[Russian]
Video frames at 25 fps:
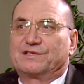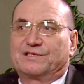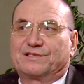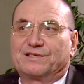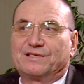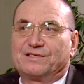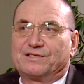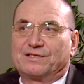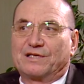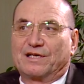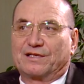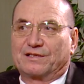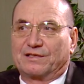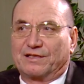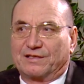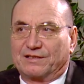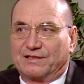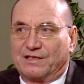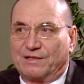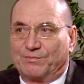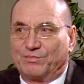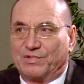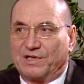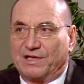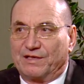с десяток
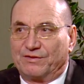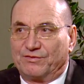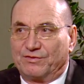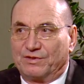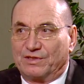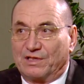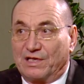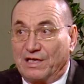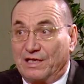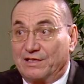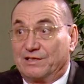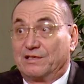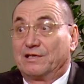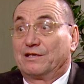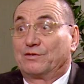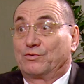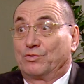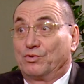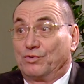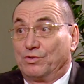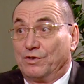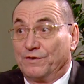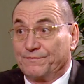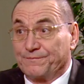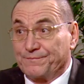добавить, да, те,
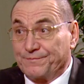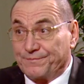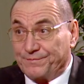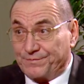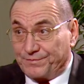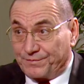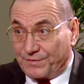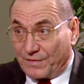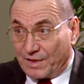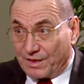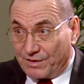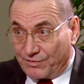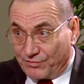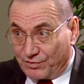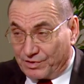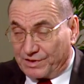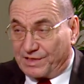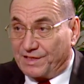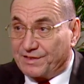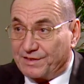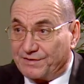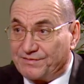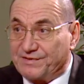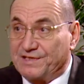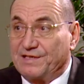кто вот
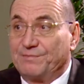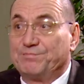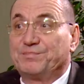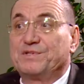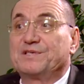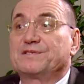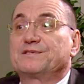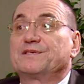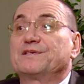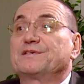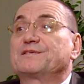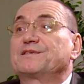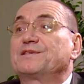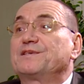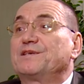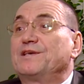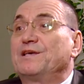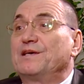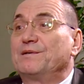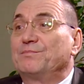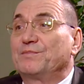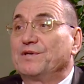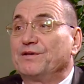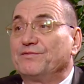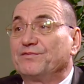эти все
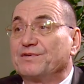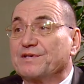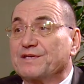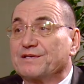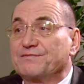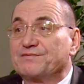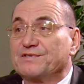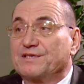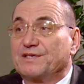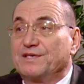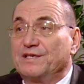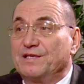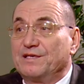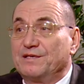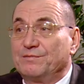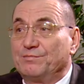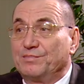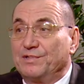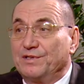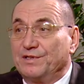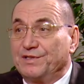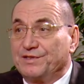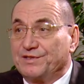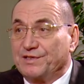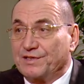бизнес-схемы выровские
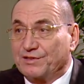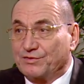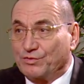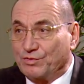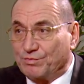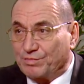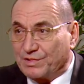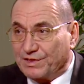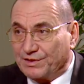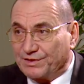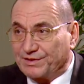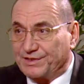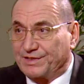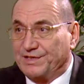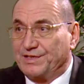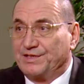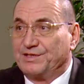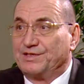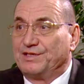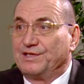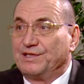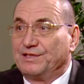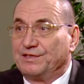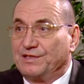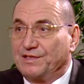были, те, кто брал
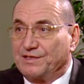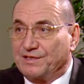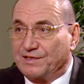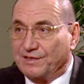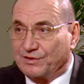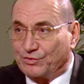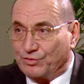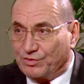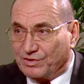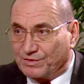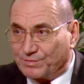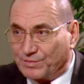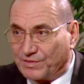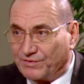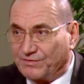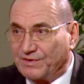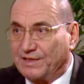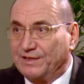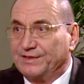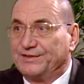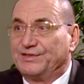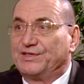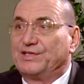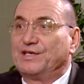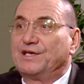кредиты, те, кто
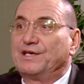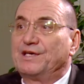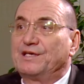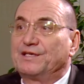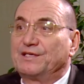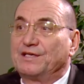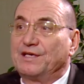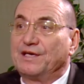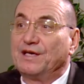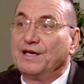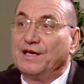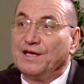отмывал деньги,